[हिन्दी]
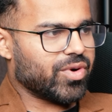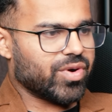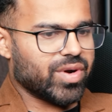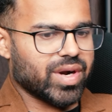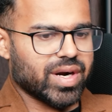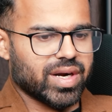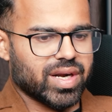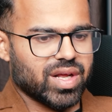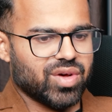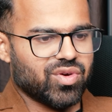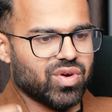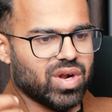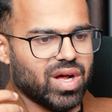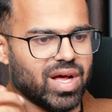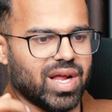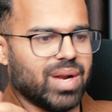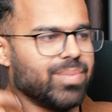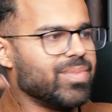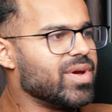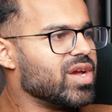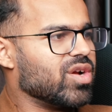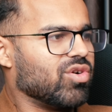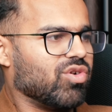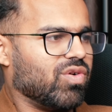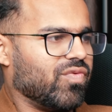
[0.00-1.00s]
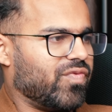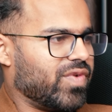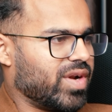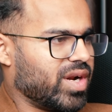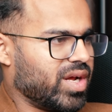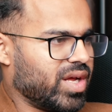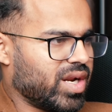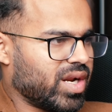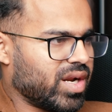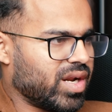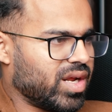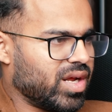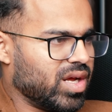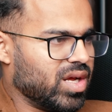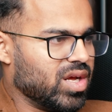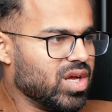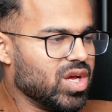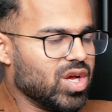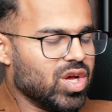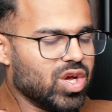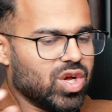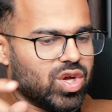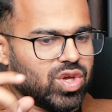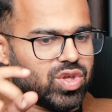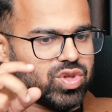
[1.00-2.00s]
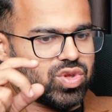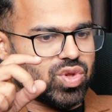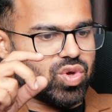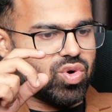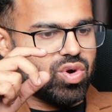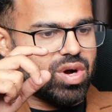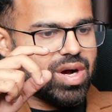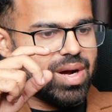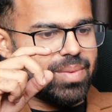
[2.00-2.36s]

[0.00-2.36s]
प्रोडक्ट है और हर बैंक ऑफर कर रहा है तो